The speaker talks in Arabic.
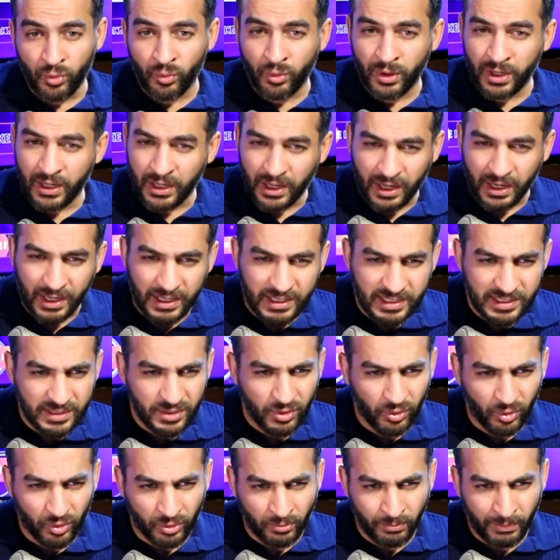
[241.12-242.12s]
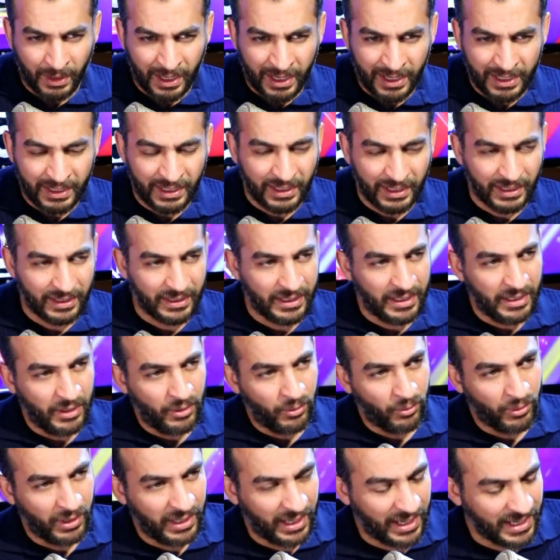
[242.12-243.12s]
ولا عايز يقعد معايا
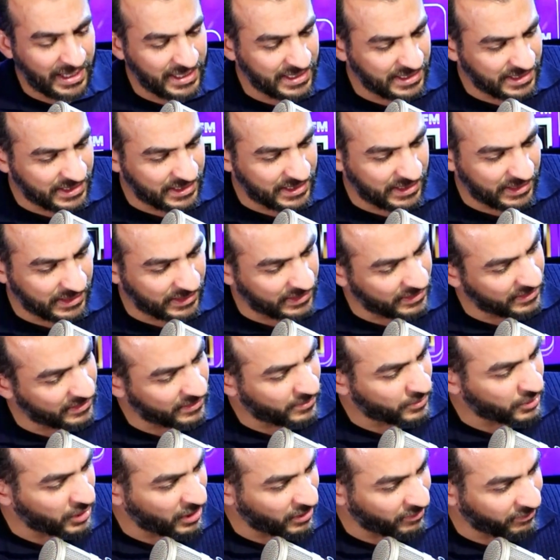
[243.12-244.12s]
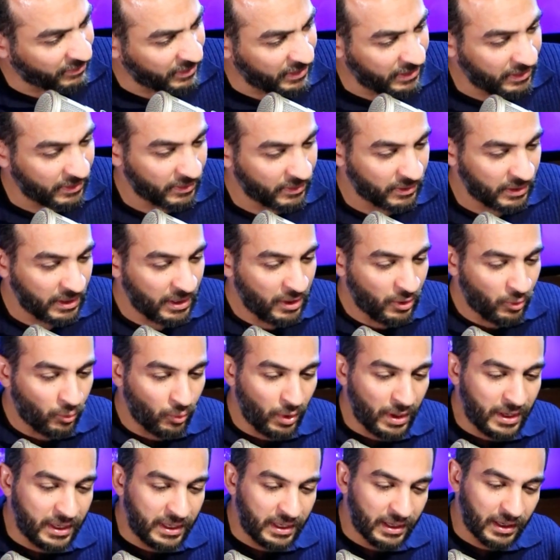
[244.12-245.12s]
ولا عايز مش عارف ايه
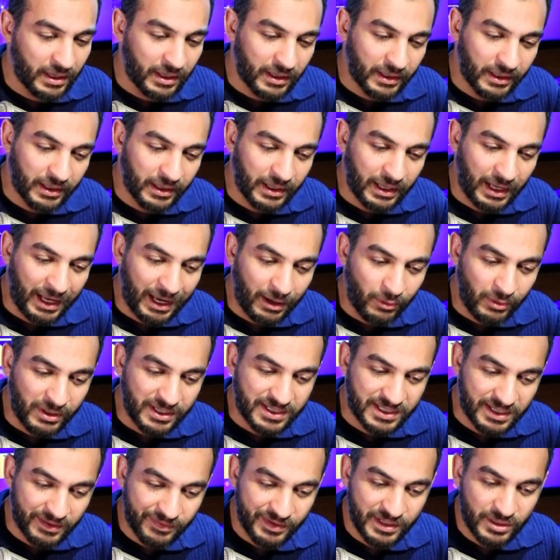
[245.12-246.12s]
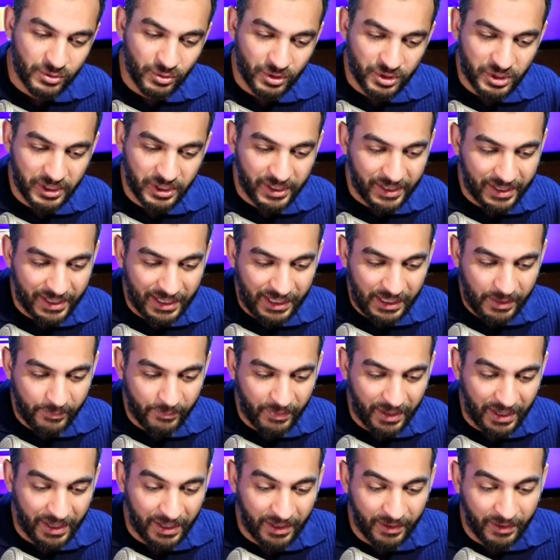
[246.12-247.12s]
واجي احاول استفزه عشان اتكلم
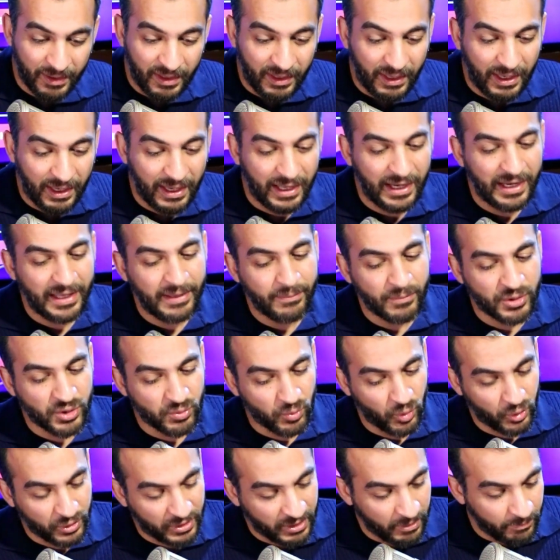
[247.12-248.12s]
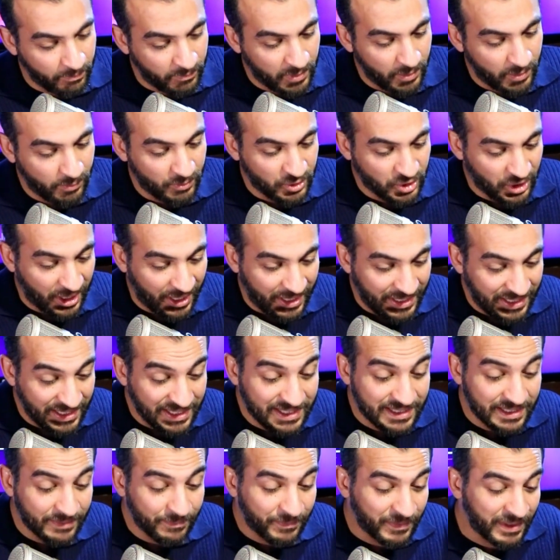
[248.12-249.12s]
معاه الاقيه مش مهتم مش
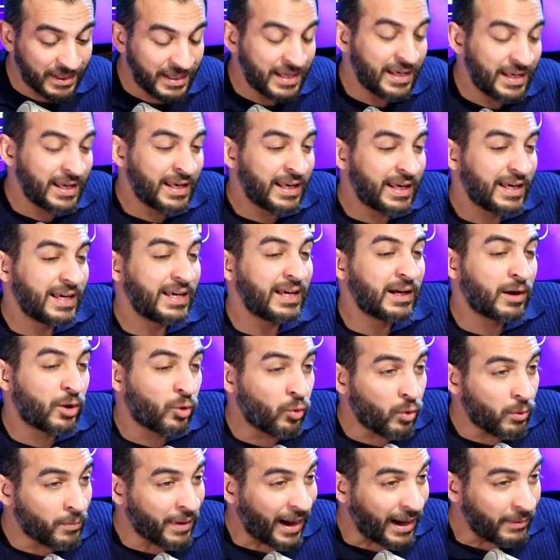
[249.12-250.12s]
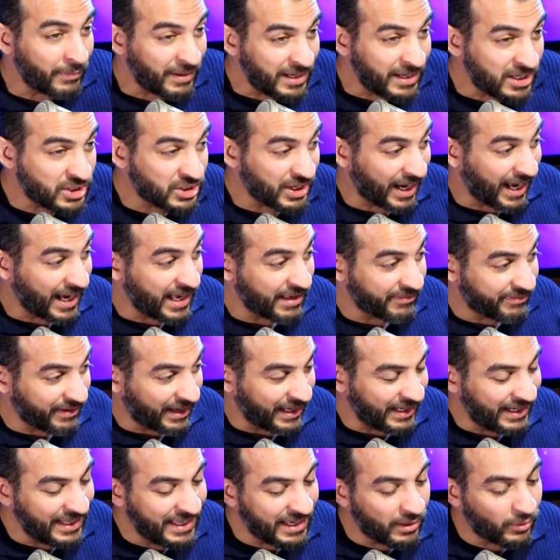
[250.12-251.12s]
عايز هو ما عملش حاجه
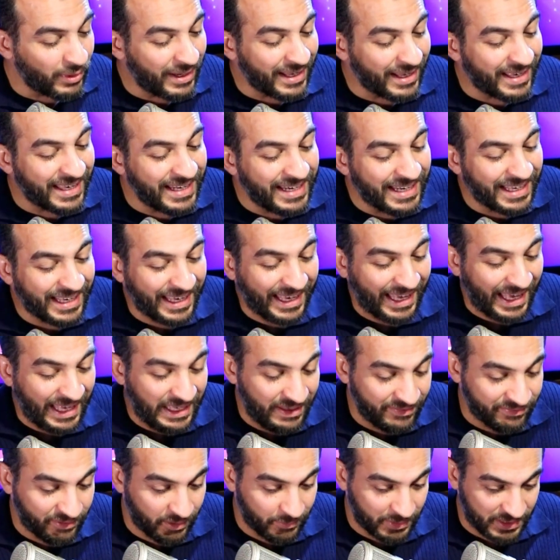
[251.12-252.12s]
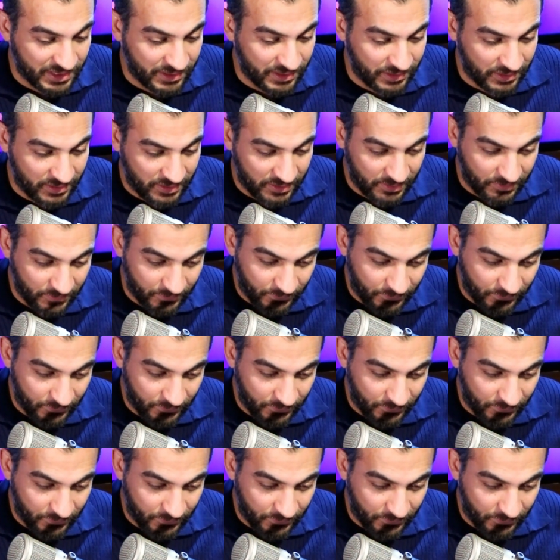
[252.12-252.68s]
فعليه ولكنك خايفه بس